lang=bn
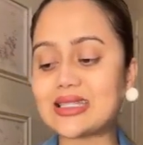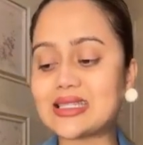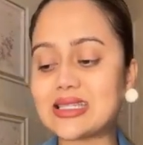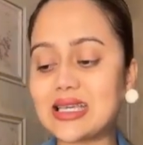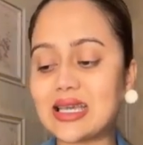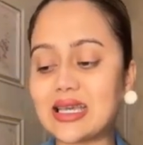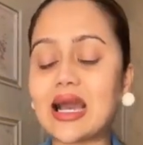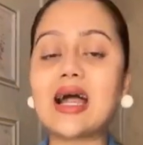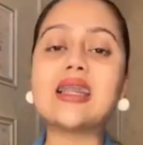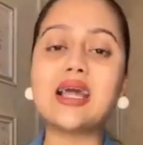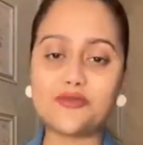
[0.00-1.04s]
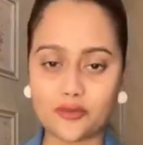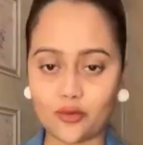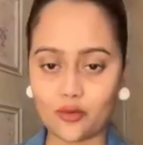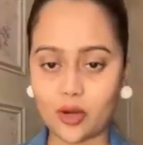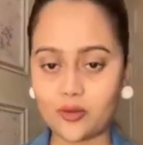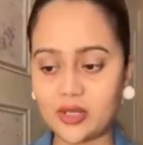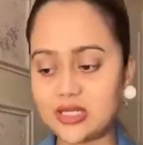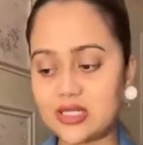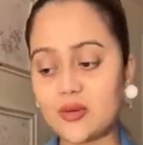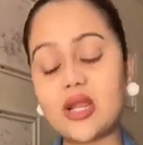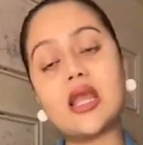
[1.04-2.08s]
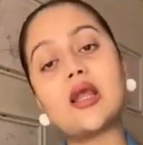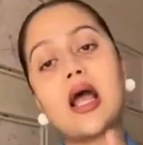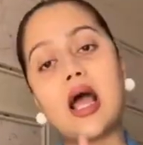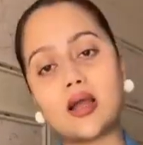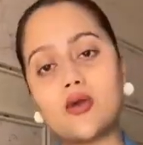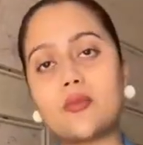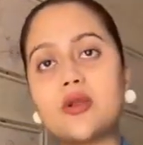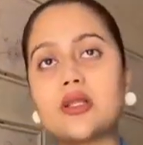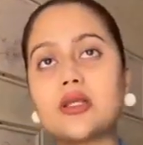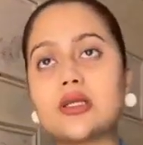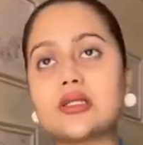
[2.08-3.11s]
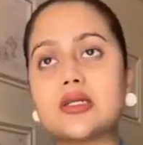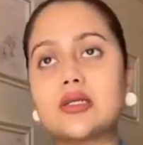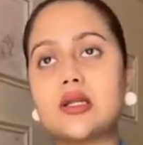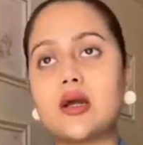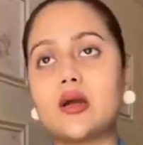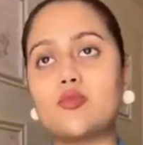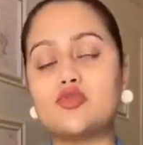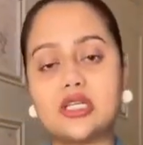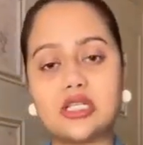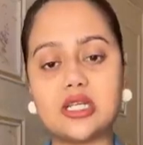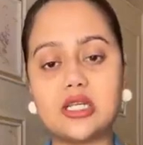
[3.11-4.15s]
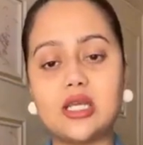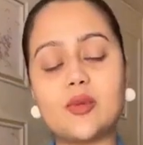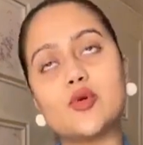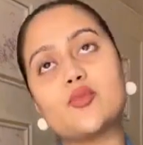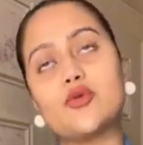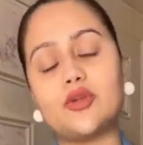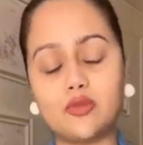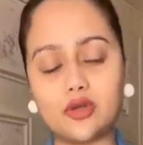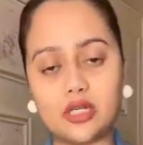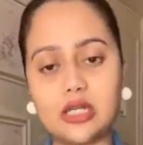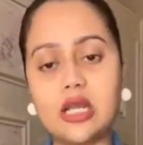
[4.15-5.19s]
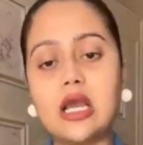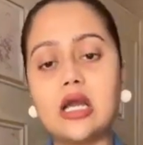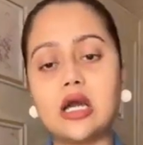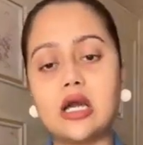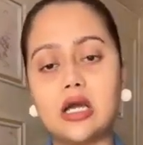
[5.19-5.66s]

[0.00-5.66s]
আজকে কার লাইভ করব আমি যেমন এর আগেও আপনারা দেখেছেন পূজা চেরি এবং পরিমণির